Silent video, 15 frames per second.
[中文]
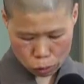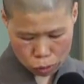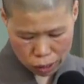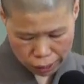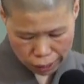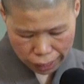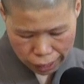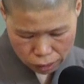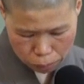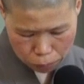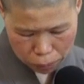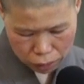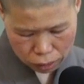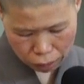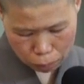所以你看他这
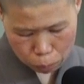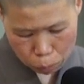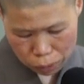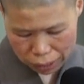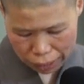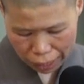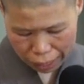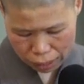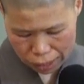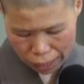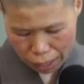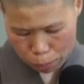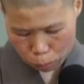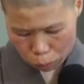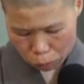边讲，不假
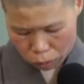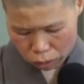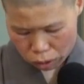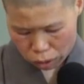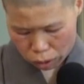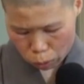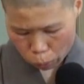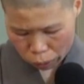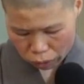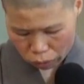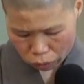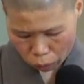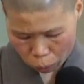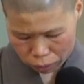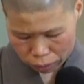忏魔之慧
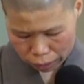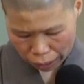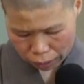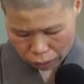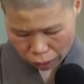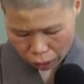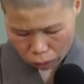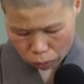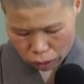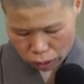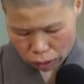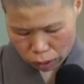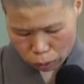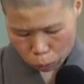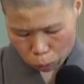风，难逃
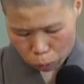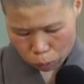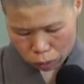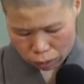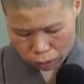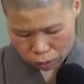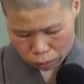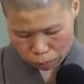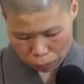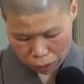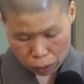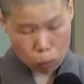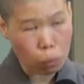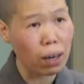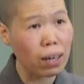业祸之
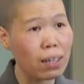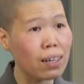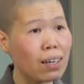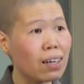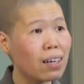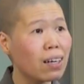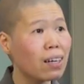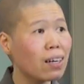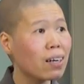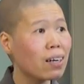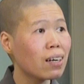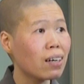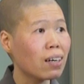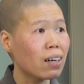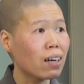密亡，
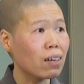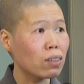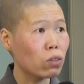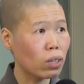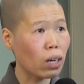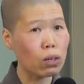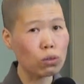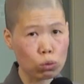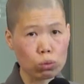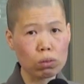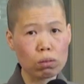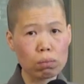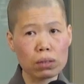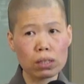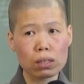就告诉
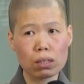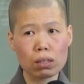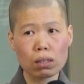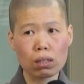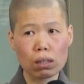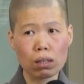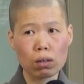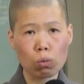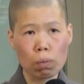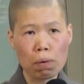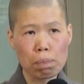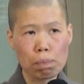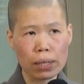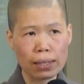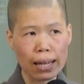我们，呃，我
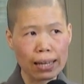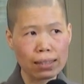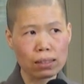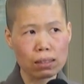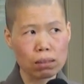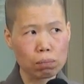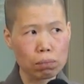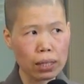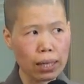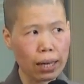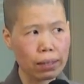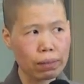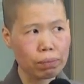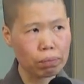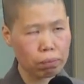们本来是怎么
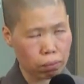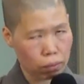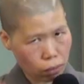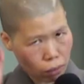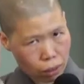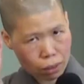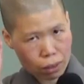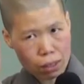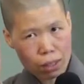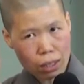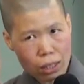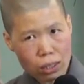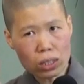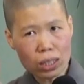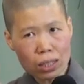样？
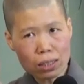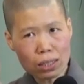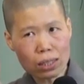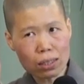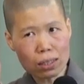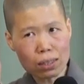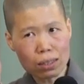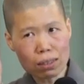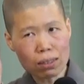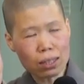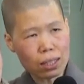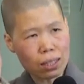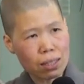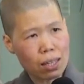很清净的，可是，一